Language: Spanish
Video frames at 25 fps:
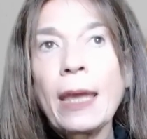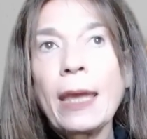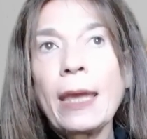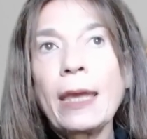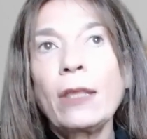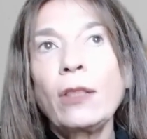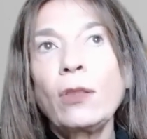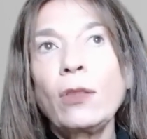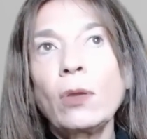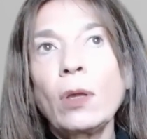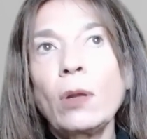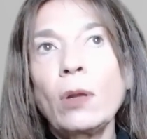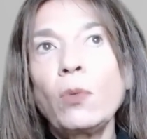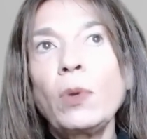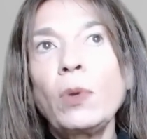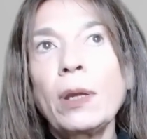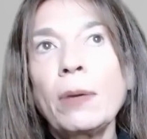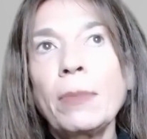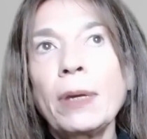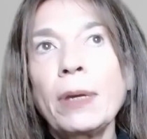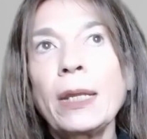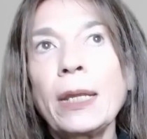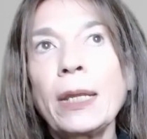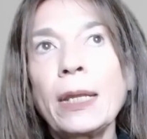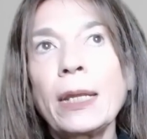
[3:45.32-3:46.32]
Esto de alguna
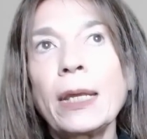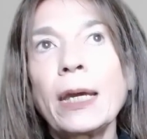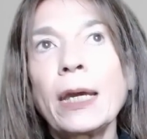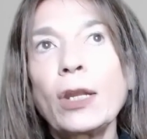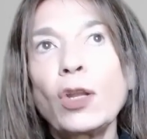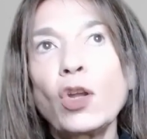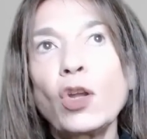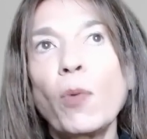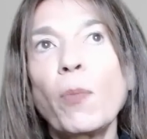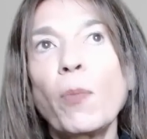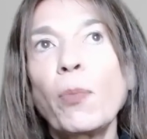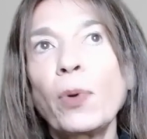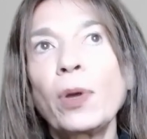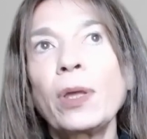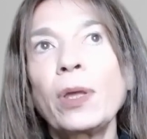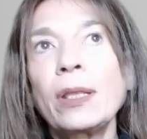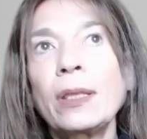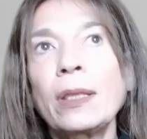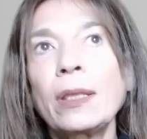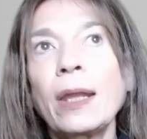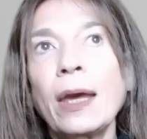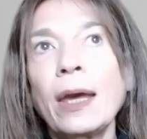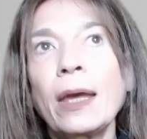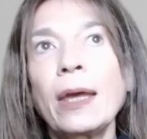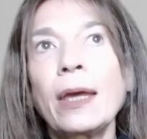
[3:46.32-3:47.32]
manera nos puede
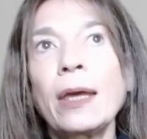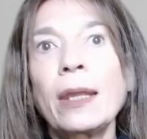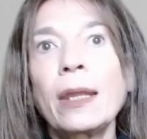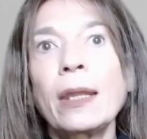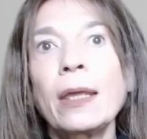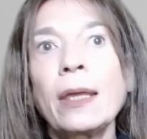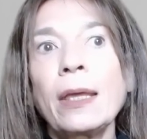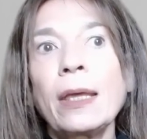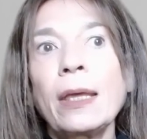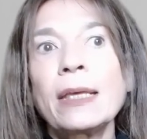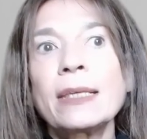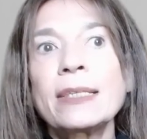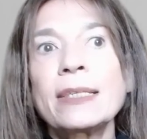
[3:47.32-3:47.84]
traer,